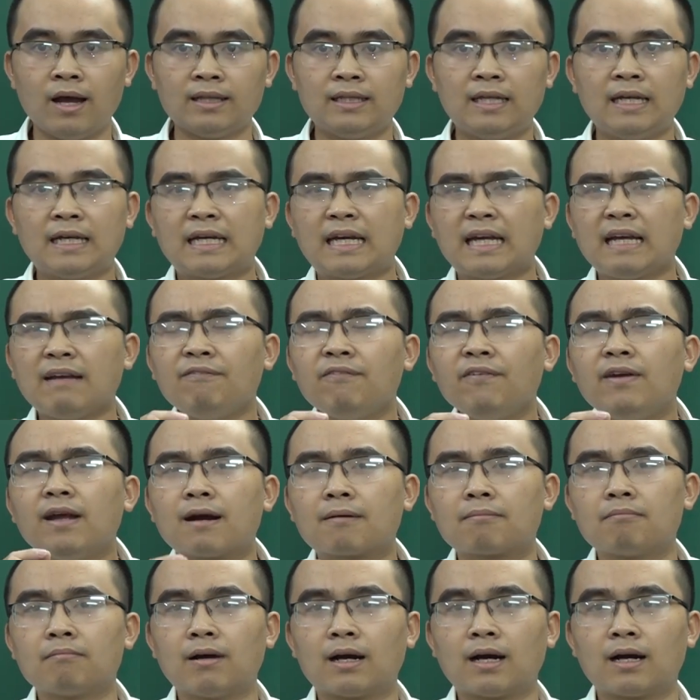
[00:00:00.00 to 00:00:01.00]
Thì cái
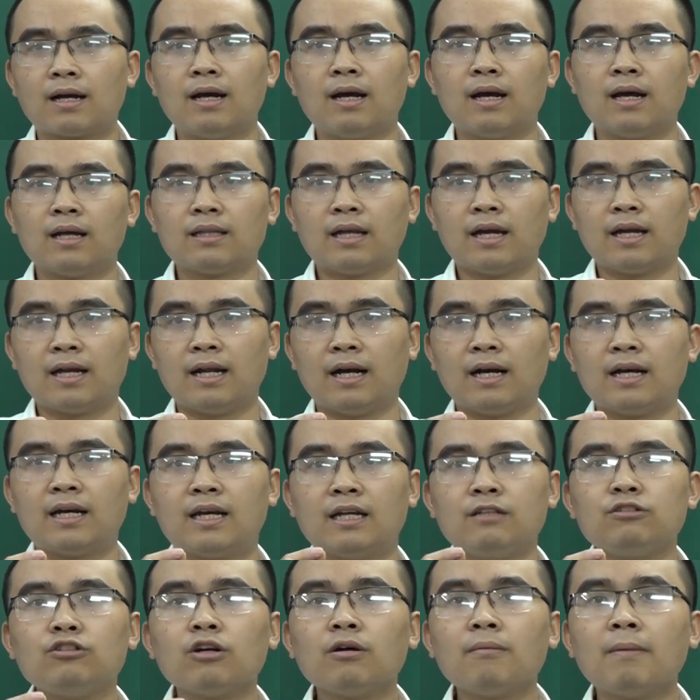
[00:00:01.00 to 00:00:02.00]
việc mà thầy đã
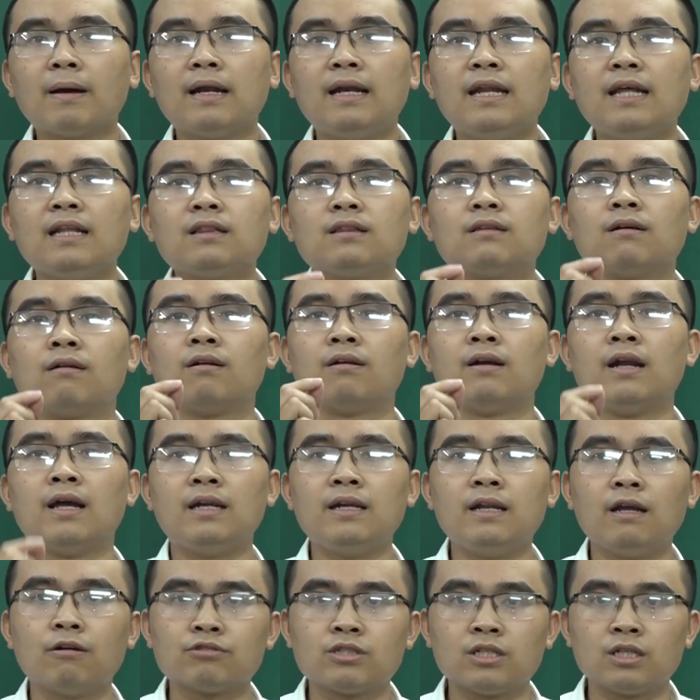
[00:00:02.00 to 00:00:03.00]
khiến cho các bạn liên tưởng được
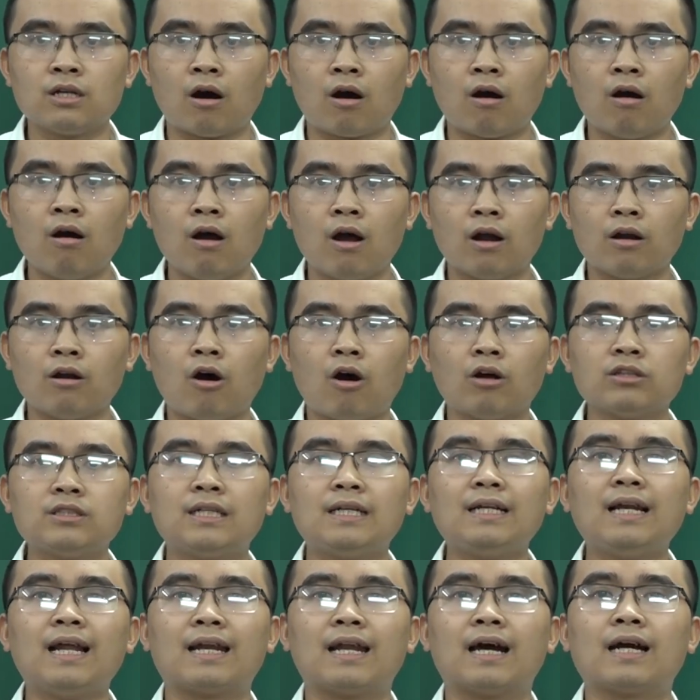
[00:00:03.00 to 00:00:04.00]
đến điều gì đó, đó
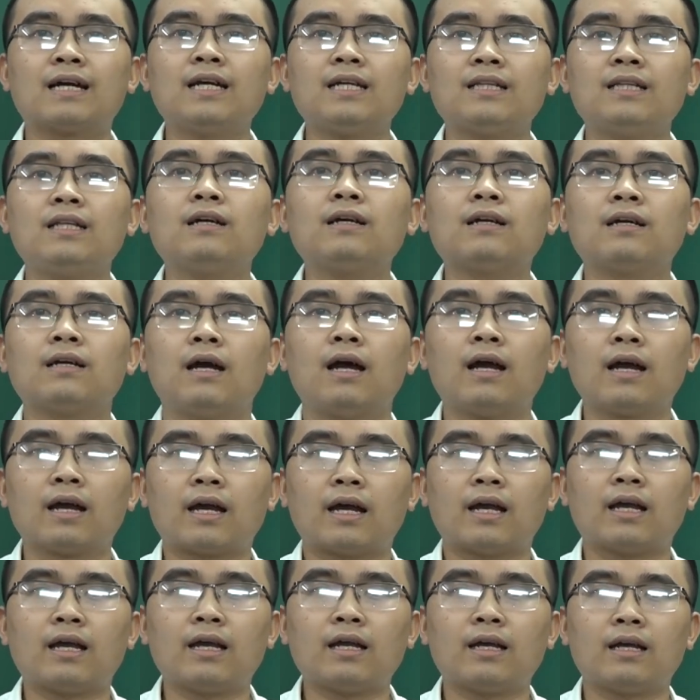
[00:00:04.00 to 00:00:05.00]
chính là đã kích thích
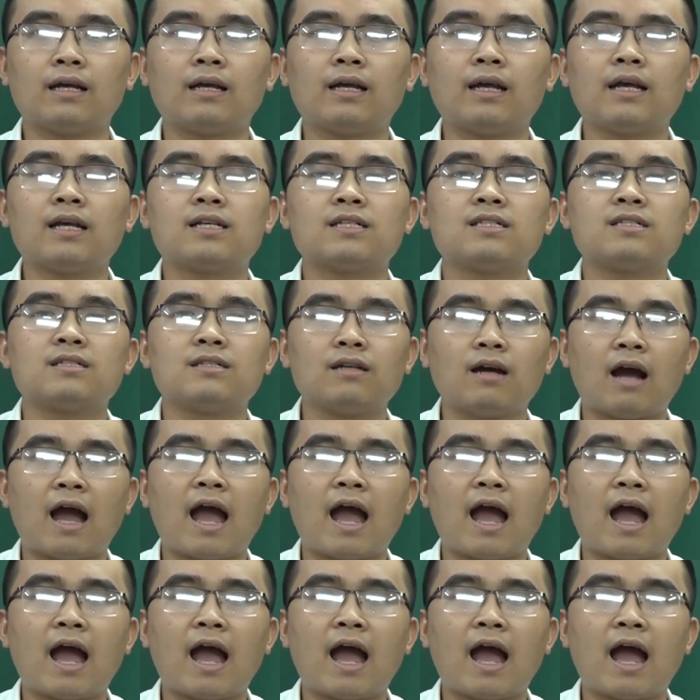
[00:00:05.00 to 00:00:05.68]
cái, cái, cái, cái sự